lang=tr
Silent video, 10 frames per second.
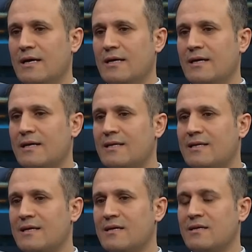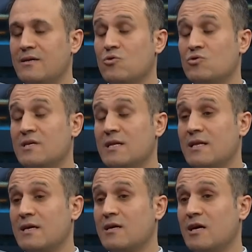yan etkilerinin
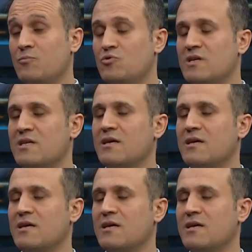özellikle kalp üzerindeki